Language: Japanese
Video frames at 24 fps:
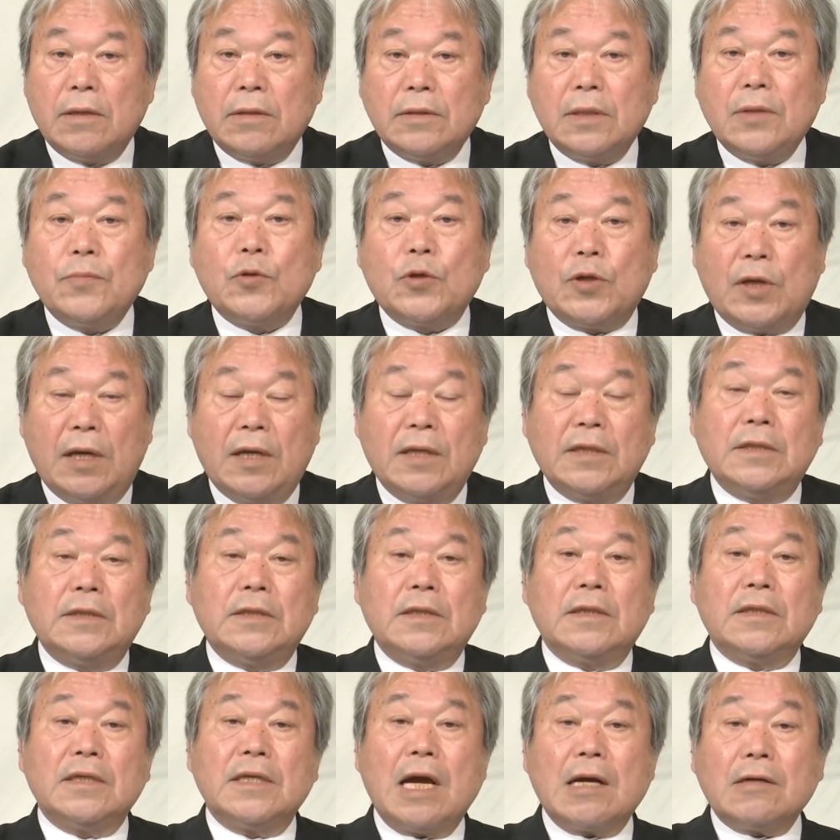でもね
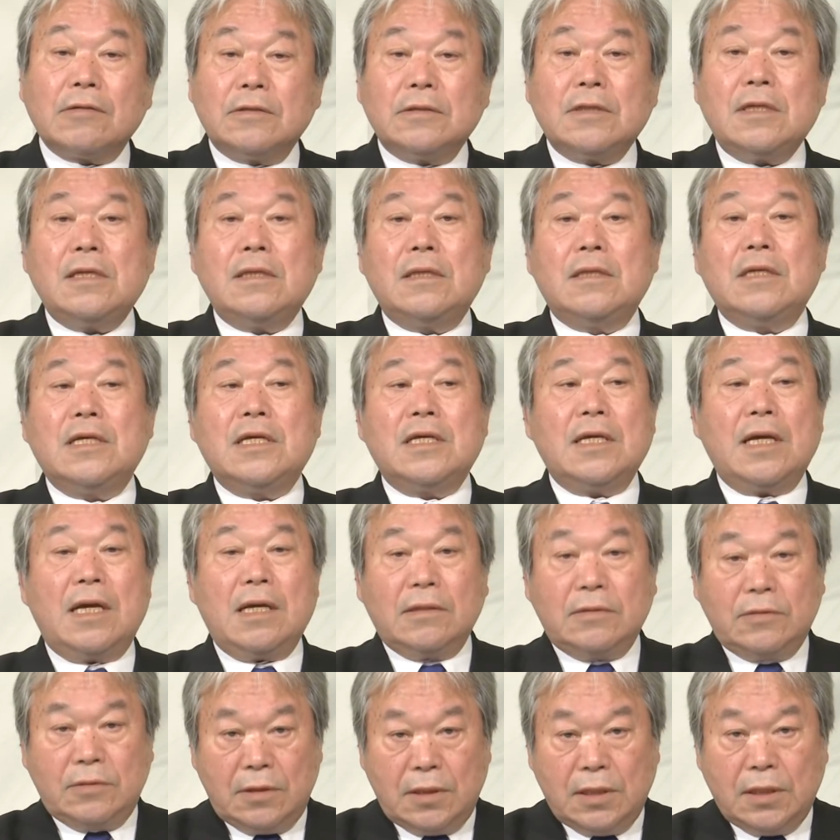100人
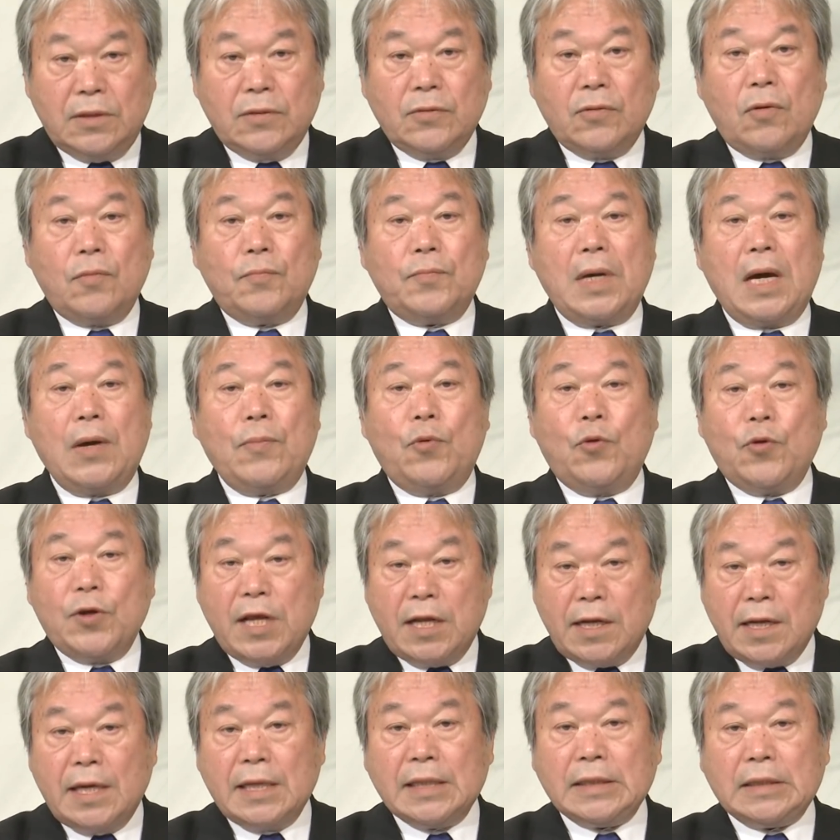200人を守
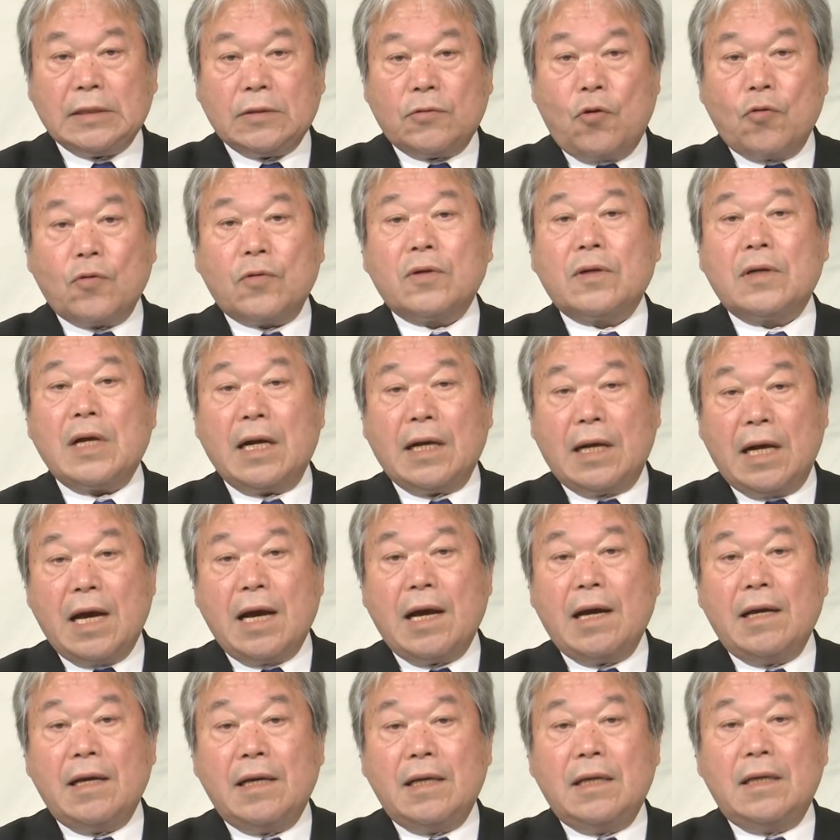れない国家が